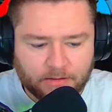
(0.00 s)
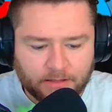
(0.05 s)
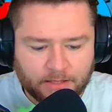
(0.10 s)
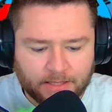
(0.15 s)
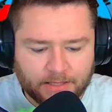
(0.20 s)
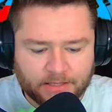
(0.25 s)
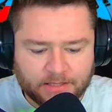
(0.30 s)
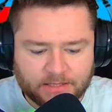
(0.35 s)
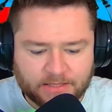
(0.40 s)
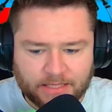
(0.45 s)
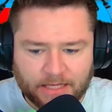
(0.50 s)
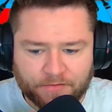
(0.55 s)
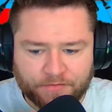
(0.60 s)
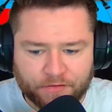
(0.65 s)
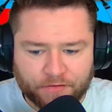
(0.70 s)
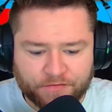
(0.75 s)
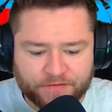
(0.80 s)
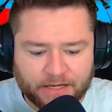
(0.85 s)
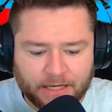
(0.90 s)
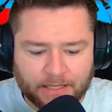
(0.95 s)
Ja, das darf
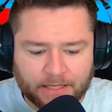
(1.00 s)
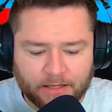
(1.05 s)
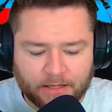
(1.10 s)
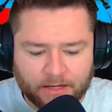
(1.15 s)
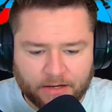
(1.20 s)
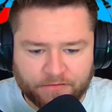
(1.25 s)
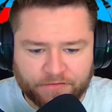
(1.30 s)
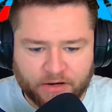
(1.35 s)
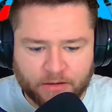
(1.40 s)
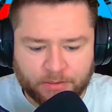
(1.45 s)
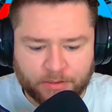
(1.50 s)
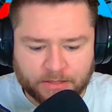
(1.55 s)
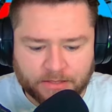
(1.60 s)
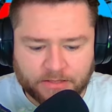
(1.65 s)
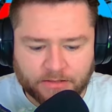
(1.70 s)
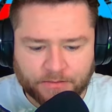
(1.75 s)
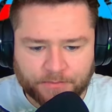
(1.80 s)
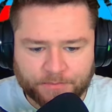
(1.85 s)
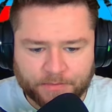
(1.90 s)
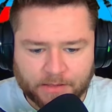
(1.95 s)
auf gar, gar keinen Fall
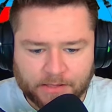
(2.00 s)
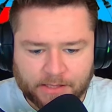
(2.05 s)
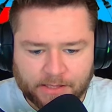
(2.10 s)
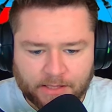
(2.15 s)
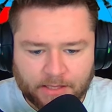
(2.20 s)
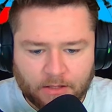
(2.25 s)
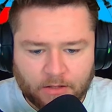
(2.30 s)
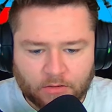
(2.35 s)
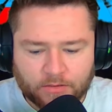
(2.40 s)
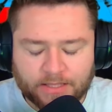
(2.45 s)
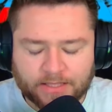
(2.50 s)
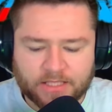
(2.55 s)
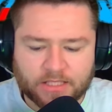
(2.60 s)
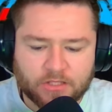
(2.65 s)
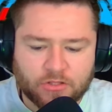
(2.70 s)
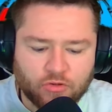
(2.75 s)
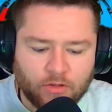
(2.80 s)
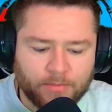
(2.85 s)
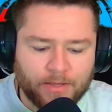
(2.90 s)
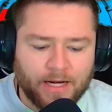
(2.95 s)
passieren. Und das
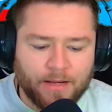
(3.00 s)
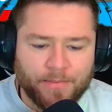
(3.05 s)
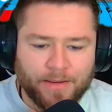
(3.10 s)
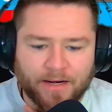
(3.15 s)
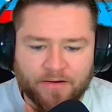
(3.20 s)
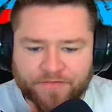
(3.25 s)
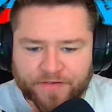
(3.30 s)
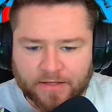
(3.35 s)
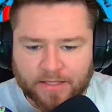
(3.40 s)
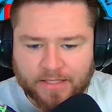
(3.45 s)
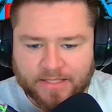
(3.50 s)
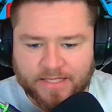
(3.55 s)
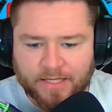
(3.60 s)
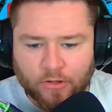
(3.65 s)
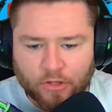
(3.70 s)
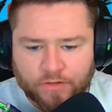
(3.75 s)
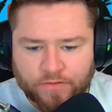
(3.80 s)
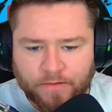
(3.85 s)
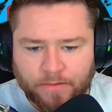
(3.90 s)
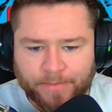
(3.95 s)
ist nur mal am Anfang, das
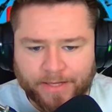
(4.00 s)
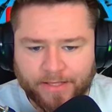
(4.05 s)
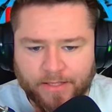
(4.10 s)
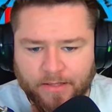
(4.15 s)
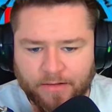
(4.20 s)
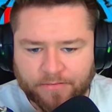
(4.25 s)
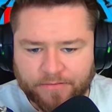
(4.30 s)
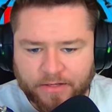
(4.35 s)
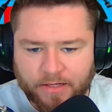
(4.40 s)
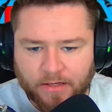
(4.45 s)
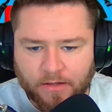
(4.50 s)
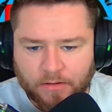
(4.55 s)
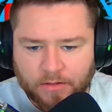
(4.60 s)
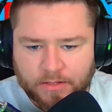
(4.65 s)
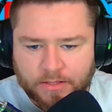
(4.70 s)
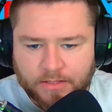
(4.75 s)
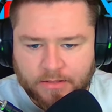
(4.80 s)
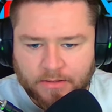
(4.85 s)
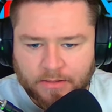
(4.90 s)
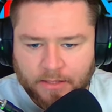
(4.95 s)
tauschen wir am Ende dann wieder
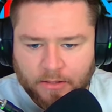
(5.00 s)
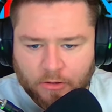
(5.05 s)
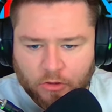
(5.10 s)
aus.